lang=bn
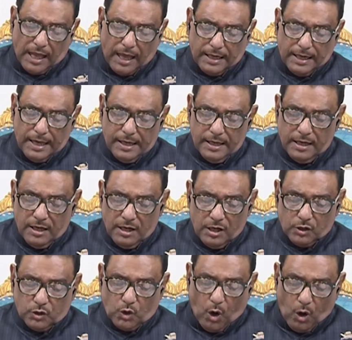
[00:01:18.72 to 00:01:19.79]
দ্বারে
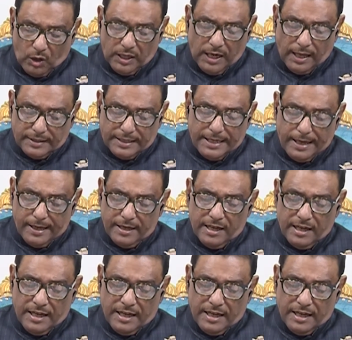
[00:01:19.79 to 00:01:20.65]
ধর্ণা দিয়ে